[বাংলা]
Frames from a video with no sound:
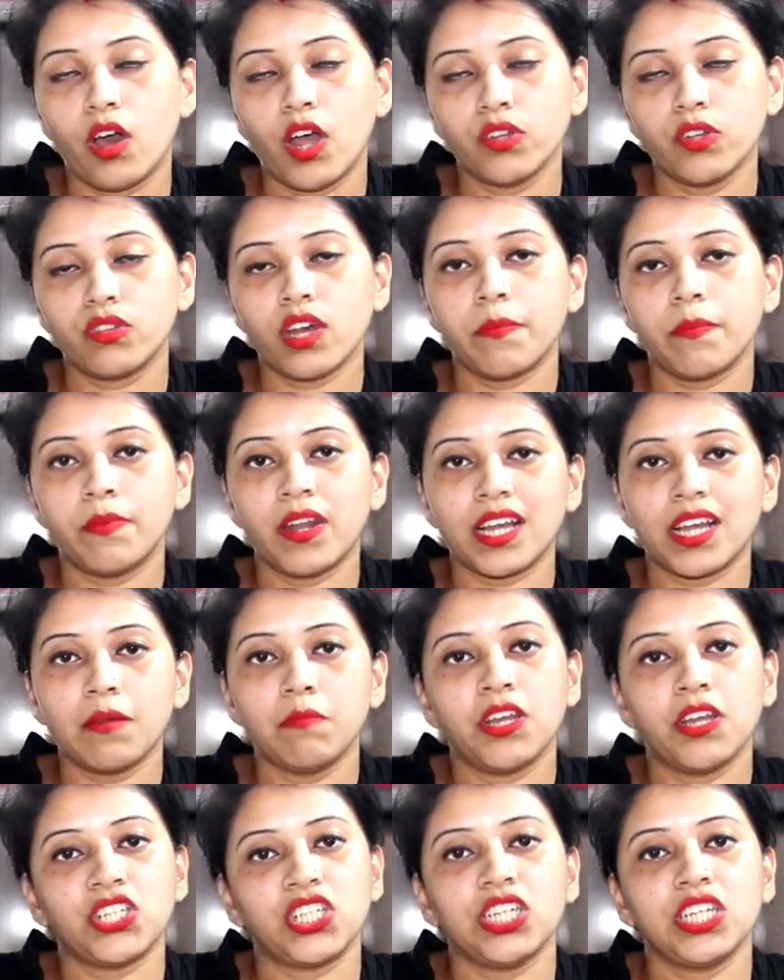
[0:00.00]
হয়তো
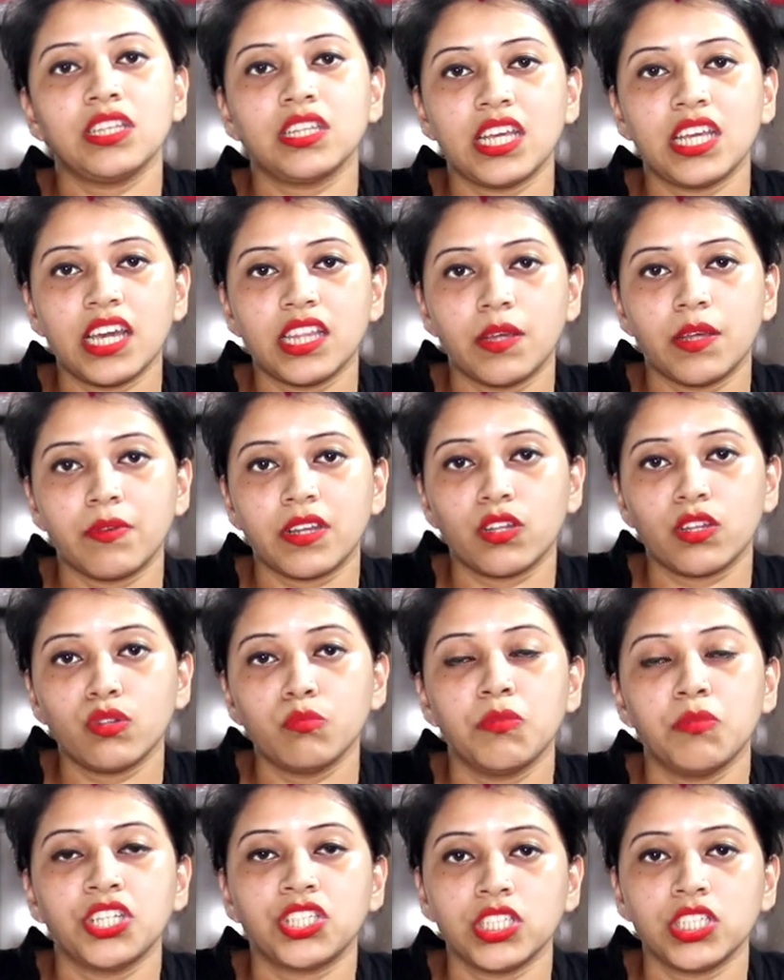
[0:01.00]
আপনাকে মেশিন দিয়ে দেবে
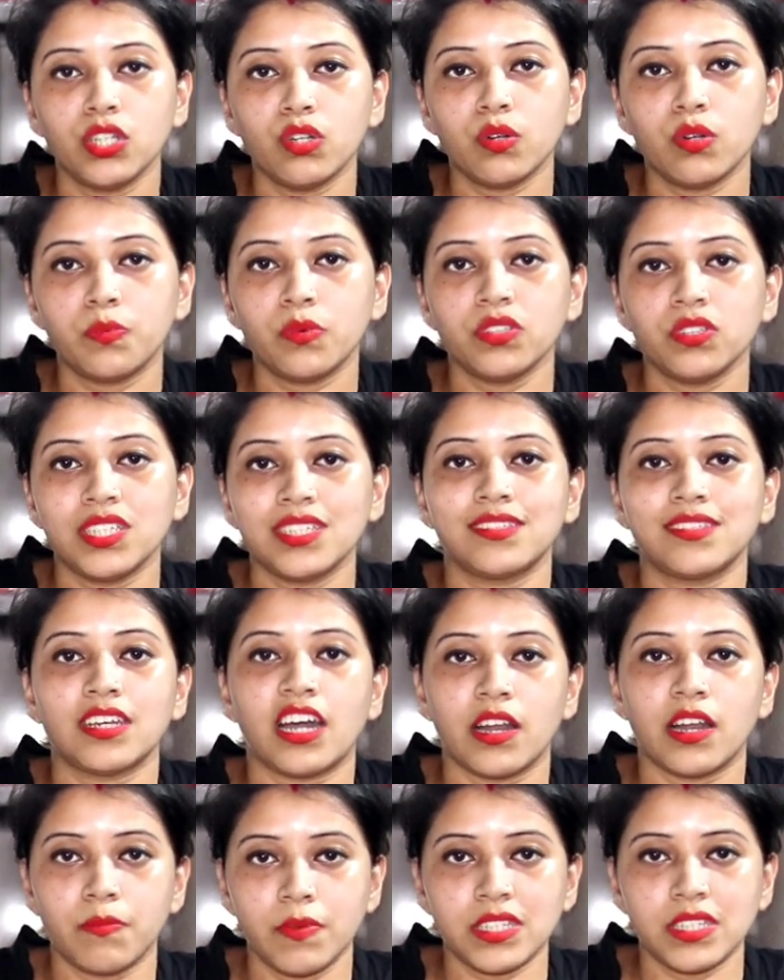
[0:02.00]
কিন্তু মেশিনের উপর যে
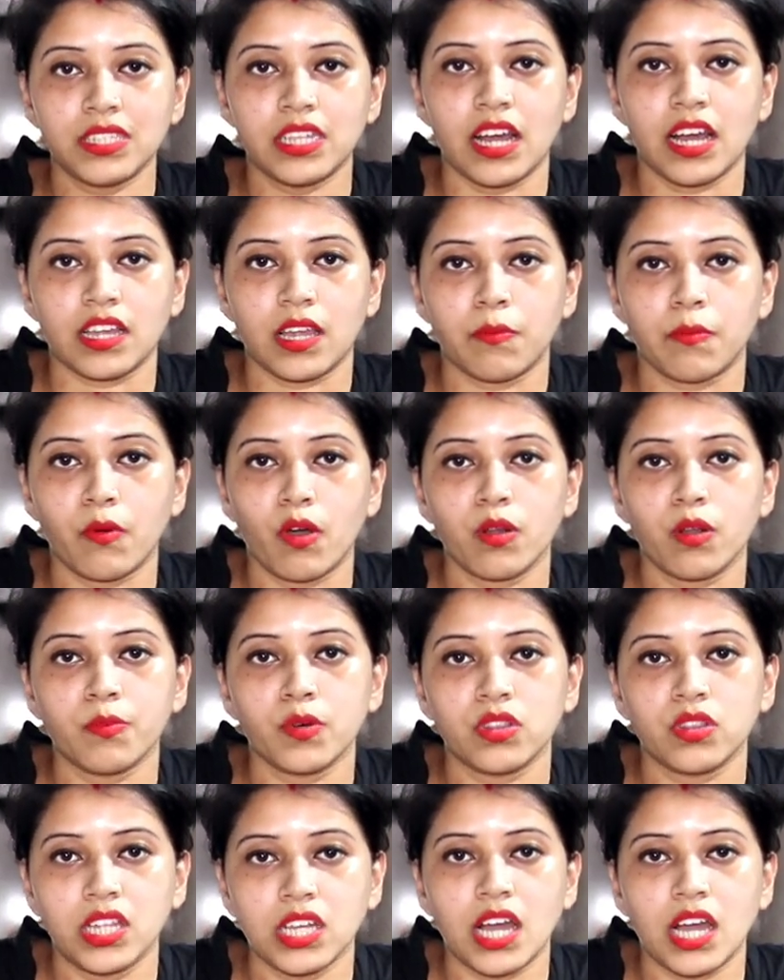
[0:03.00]
সার্ভিস থাকে
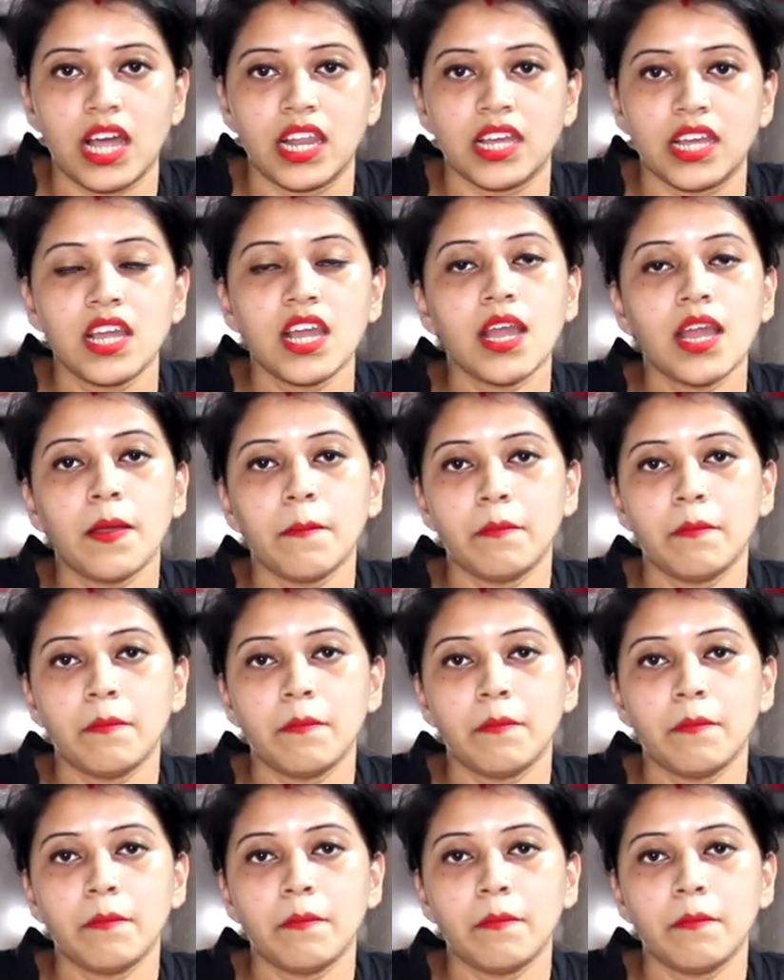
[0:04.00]
পরবর্তীকালে